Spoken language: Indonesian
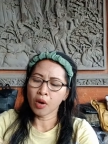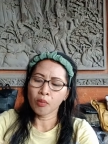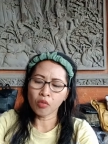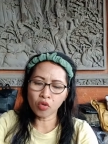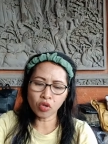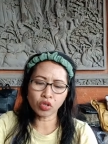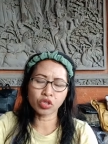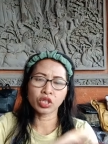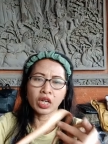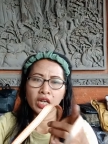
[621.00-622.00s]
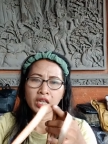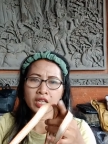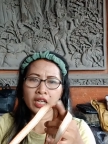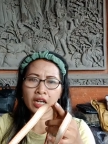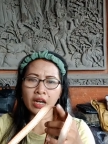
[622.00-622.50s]
mulus
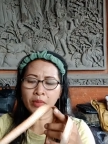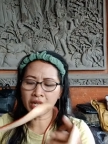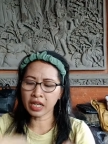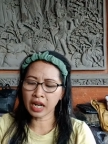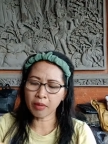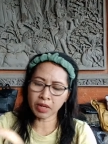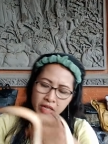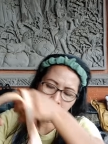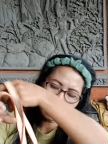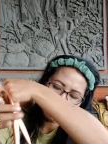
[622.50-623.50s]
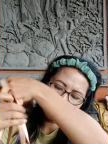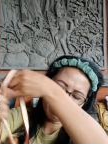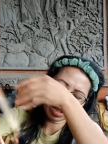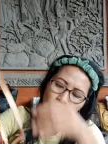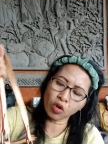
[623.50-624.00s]
ini kakak makin lama dia nanti
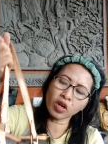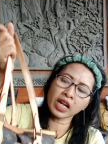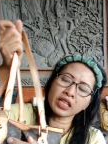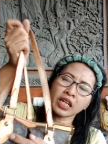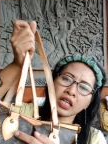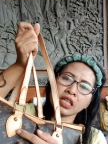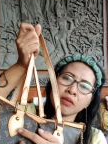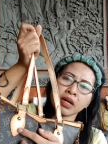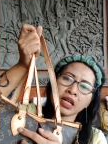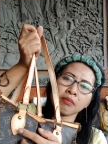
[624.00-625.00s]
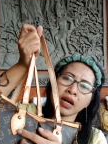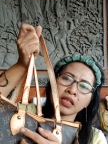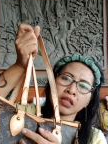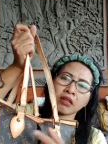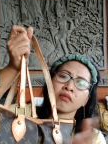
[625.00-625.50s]
mencoklat kayak gini makin
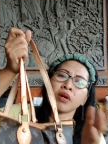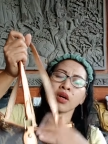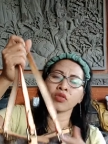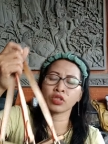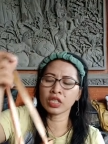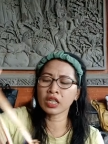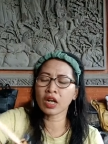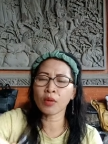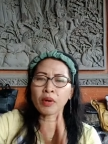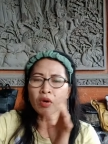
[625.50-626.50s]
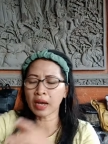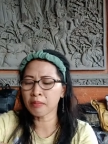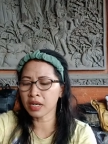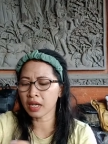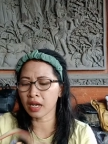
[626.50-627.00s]
mateng bagus ini kalau mau
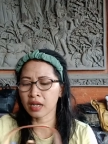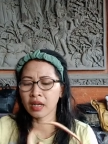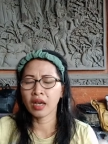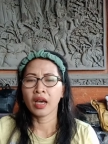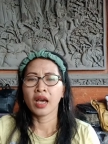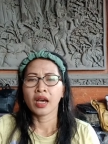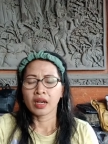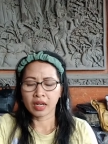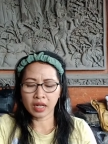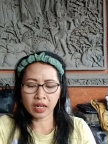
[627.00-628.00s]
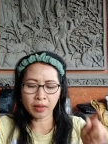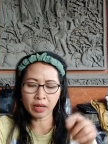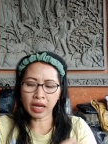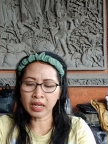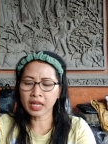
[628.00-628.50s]
ambil kak karena
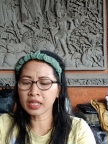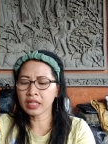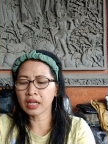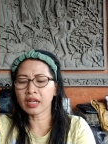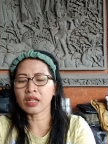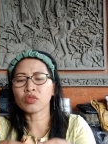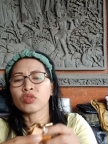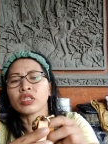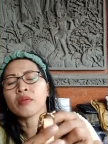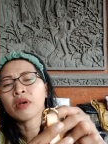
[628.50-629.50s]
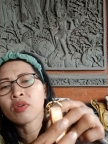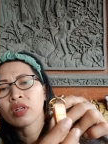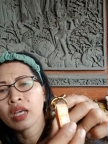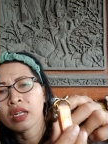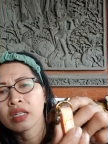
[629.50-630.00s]
ada ini ya kak tuh saya baru
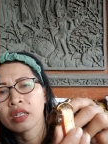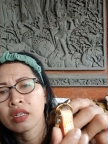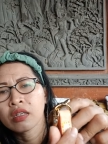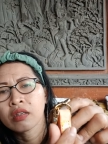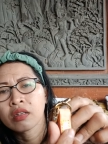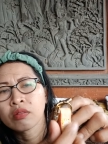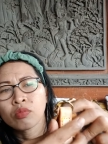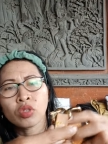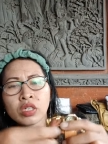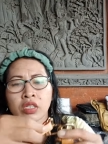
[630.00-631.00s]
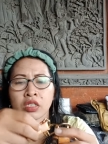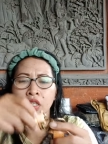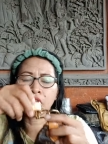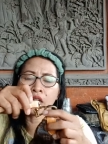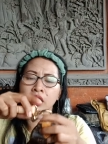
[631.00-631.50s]
lihat nih mungkin
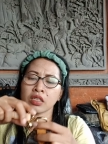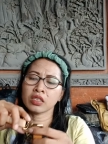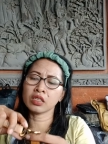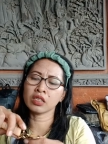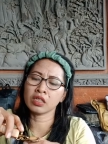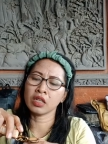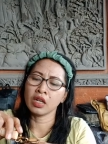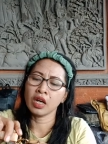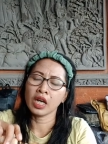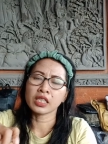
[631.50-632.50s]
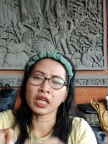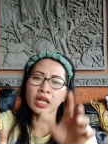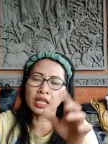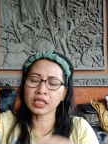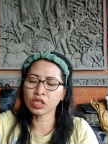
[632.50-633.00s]
keseringan nih di sini nih. Saya
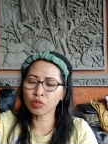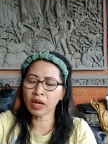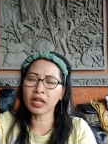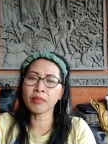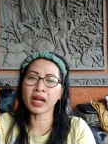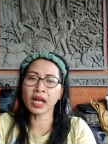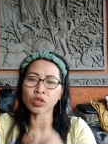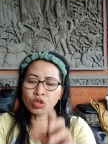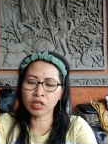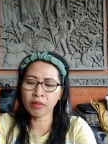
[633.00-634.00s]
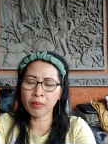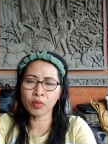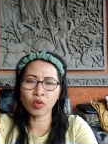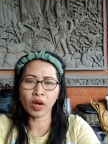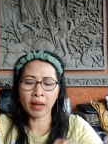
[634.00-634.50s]
kasih cuma 550
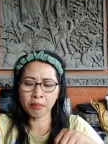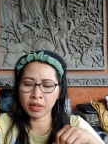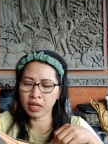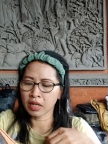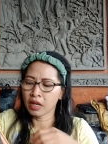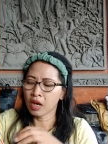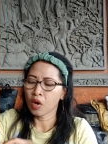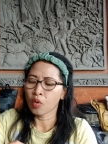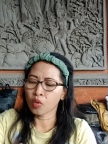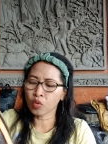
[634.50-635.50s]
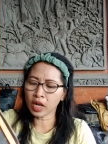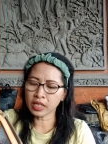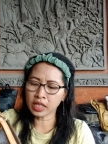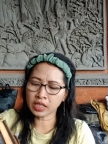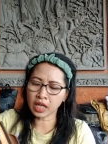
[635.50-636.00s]
ambil.
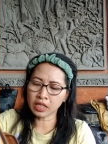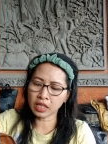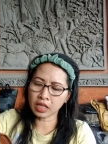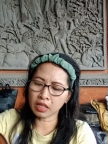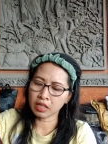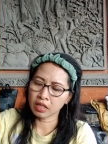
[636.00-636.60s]
Ukurannya cantik.